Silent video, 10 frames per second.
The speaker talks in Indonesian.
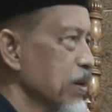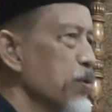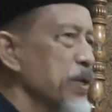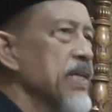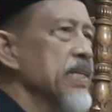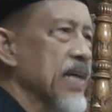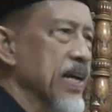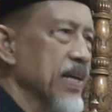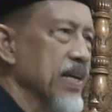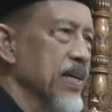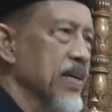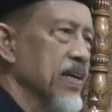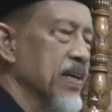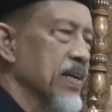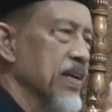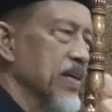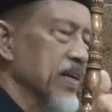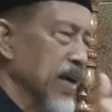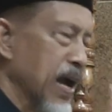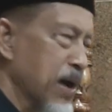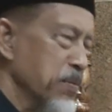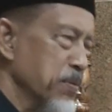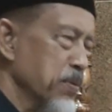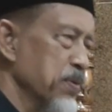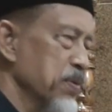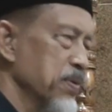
Hudita kamu